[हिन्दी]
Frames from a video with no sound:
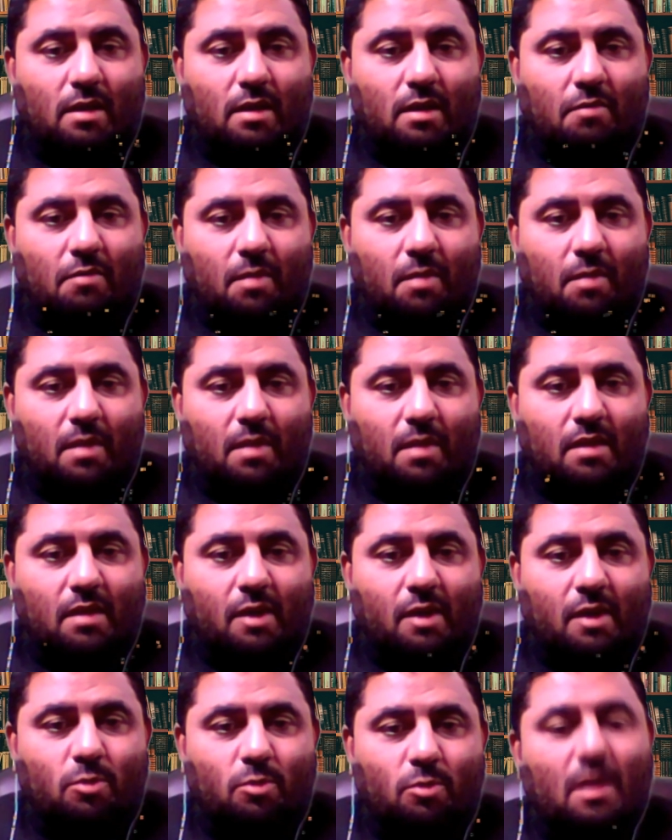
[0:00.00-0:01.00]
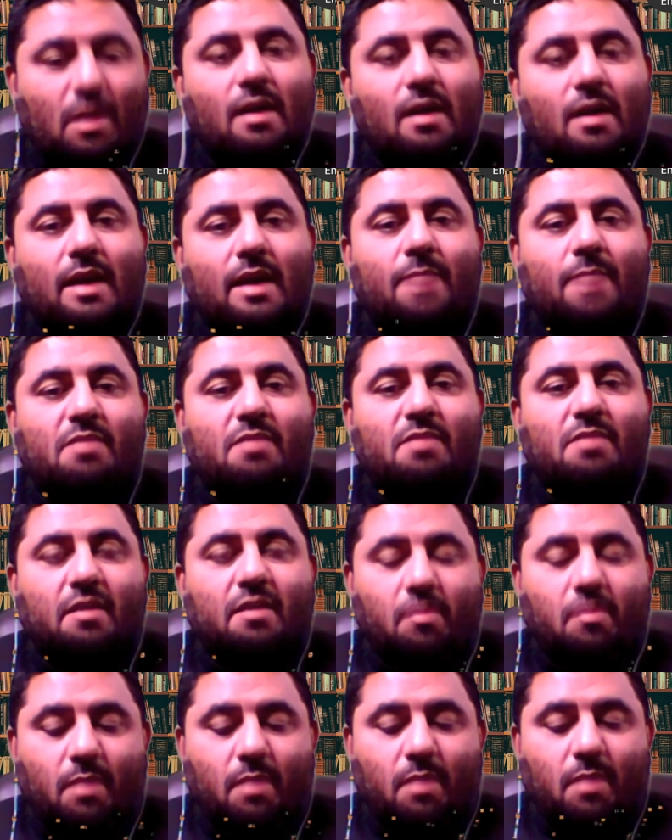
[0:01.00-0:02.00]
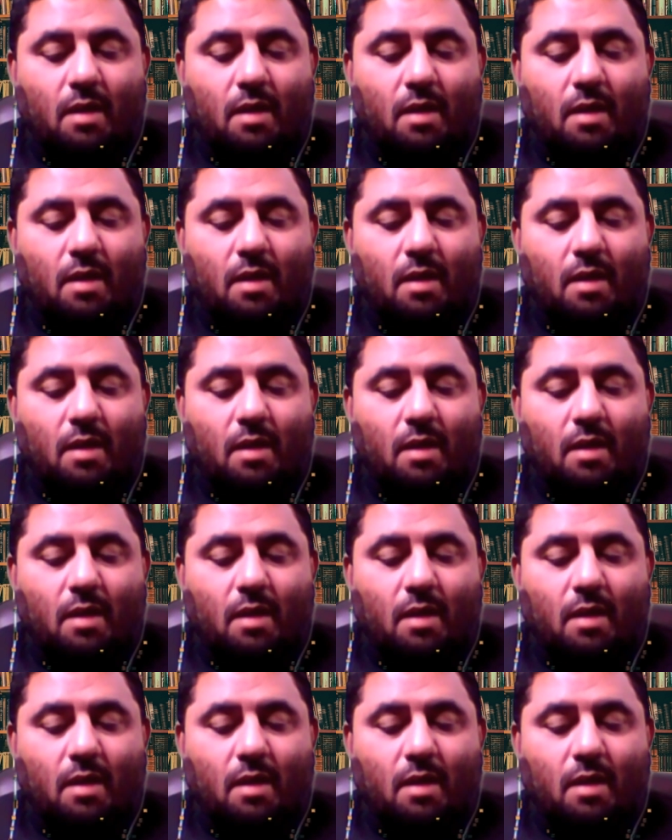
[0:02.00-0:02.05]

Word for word: फरमाते हैं रोज़ाना टाइम्स टी वी पर